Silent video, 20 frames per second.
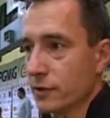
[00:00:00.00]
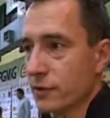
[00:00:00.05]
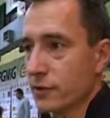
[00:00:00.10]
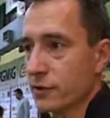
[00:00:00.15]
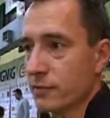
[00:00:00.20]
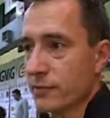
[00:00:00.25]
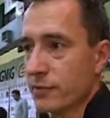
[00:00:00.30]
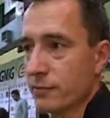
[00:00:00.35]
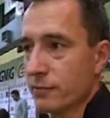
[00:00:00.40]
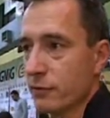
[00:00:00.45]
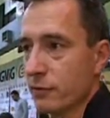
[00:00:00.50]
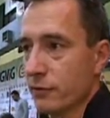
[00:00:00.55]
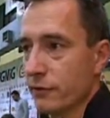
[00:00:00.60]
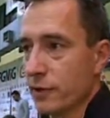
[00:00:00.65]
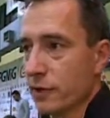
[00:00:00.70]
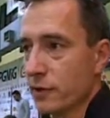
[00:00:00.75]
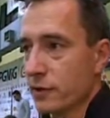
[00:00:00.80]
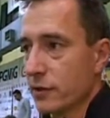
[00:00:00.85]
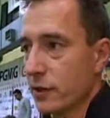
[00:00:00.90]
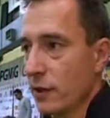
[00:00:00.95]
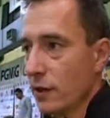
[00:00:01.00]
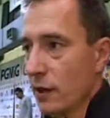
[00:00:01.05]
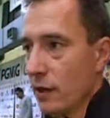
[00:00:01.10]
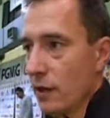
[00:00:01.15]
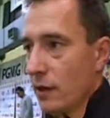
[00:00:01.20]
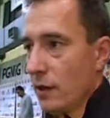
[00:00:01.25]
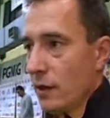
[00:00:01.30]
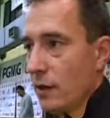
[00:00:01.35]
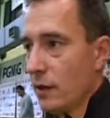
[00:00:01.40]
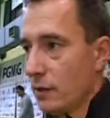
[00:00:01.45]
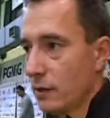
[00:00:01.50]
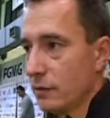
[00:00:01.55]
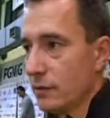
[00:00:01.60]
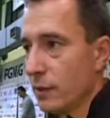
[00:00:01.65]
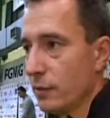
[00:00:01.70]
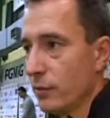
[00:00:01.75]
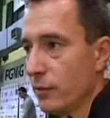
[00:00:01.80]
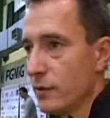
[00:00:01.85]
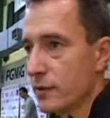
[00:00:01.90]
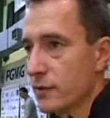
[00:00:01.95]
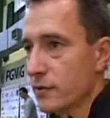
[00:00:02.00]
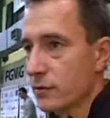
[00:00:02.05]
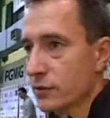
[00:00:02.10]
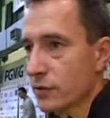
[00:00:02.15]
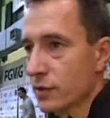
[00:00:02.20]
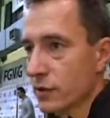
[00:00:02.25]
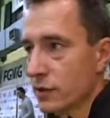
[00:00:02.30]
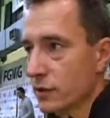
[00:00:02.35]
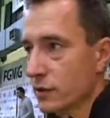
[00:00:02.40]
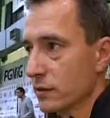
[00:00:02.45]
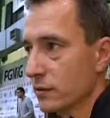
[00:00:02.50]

Zresztą co było widać na boisku, że